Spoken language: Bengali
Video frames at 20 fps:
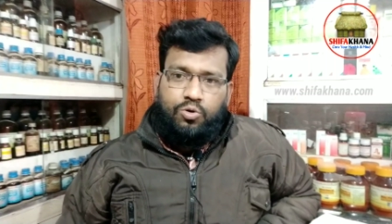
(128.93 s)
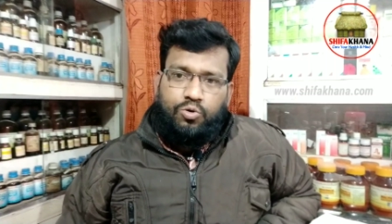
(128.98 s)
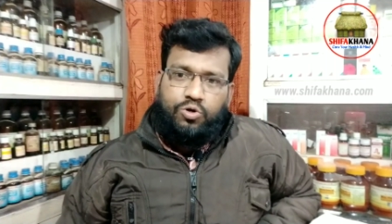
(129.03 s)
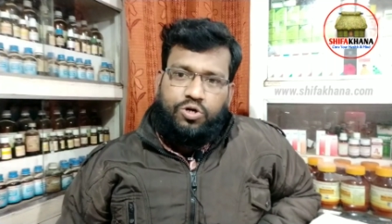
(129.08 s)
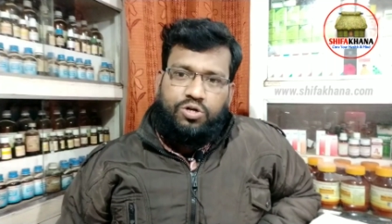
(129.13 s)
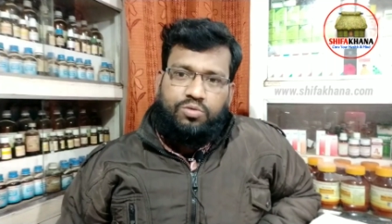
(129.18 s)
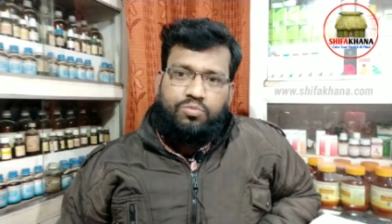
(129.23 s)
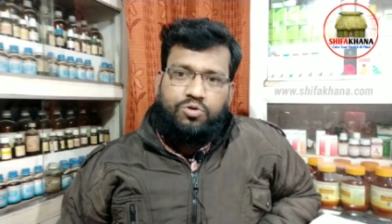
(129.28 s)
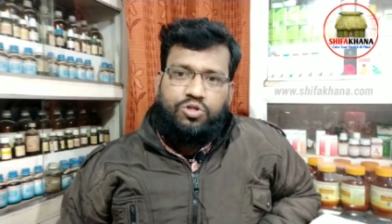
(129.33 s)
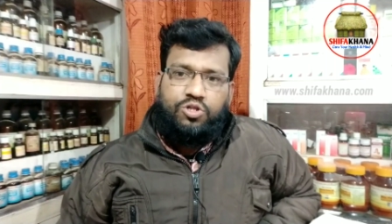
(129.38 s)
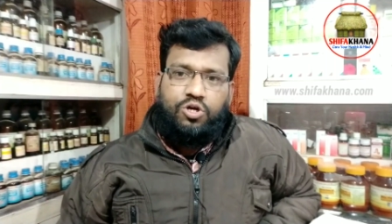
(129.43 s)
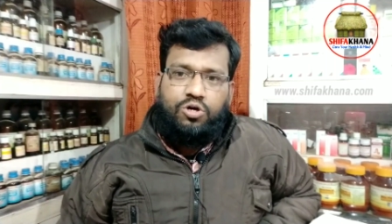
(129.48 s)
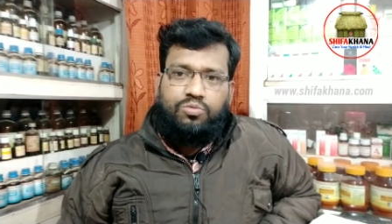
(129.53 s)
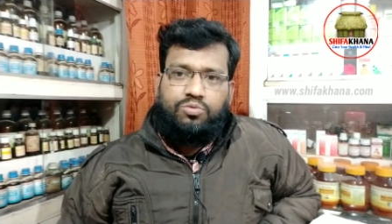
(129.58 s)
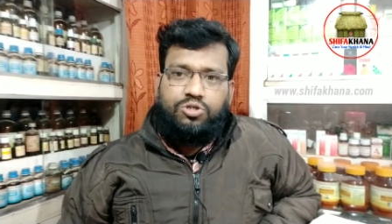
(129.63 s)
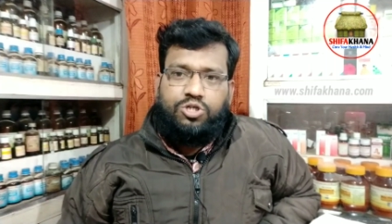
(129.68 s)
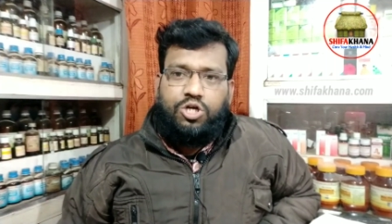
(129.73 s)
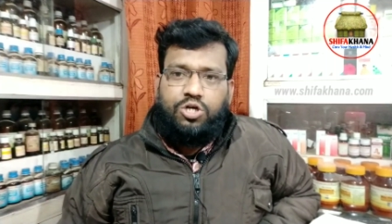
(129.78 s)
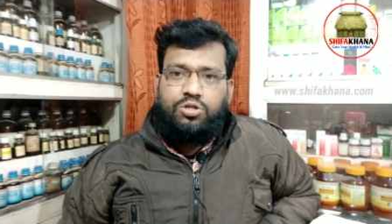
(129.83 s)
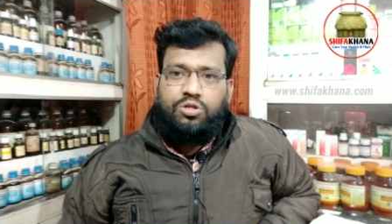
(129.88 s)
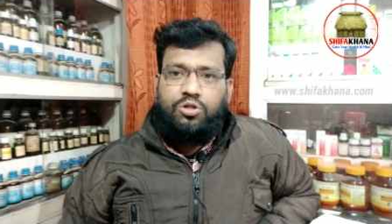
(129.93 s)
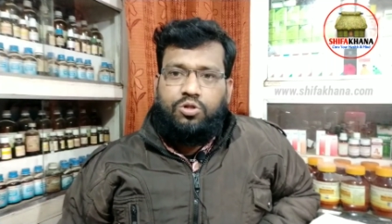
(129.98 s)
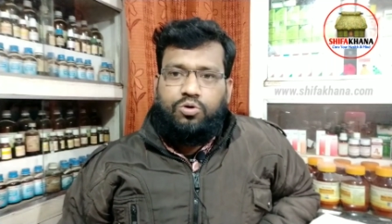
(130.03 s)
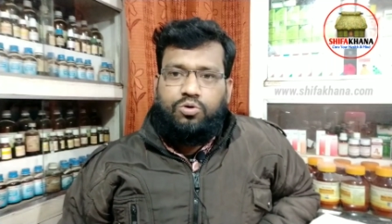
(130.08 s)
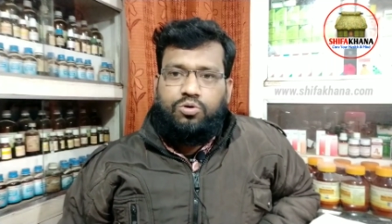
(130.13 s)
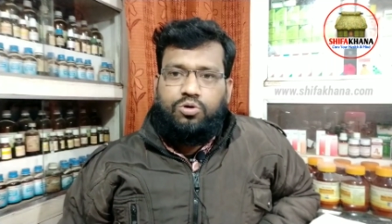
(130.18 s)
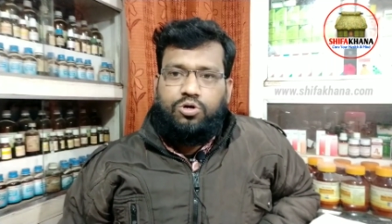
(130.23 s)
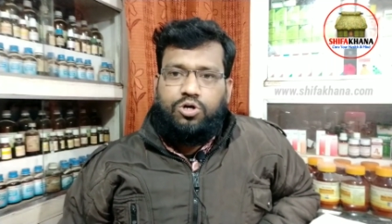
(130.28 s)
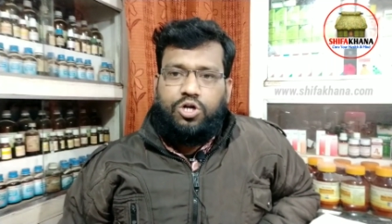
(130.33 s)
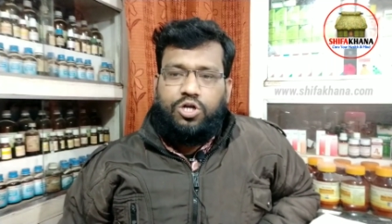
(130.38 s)
রোগীর মধ্যে অবসাদ
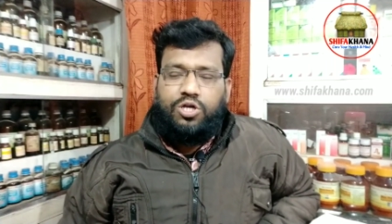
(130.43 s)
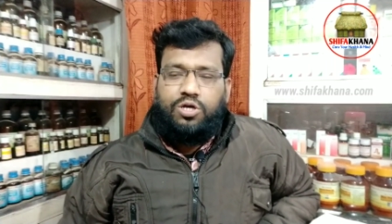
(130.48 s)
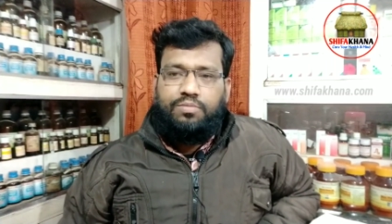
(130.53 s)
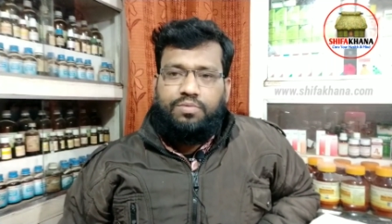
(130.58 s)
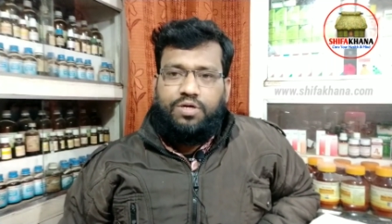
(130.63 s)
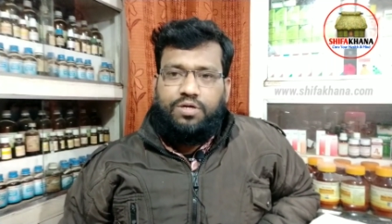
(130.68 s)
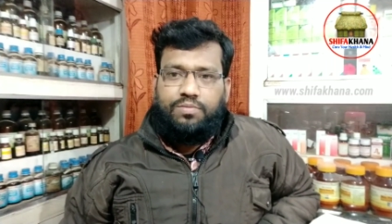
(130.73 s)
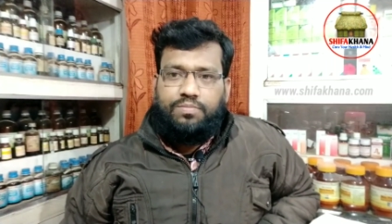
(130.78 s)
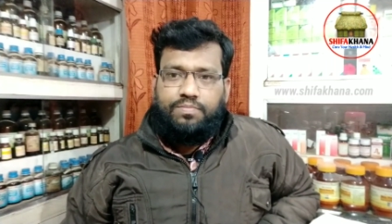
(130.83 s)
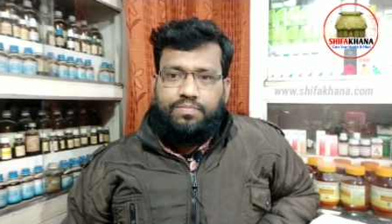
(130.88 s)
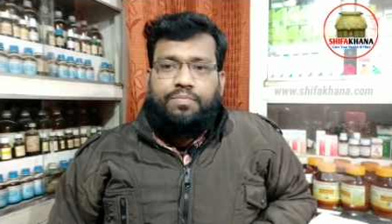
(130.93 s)
লক্ষ্য করা যাবে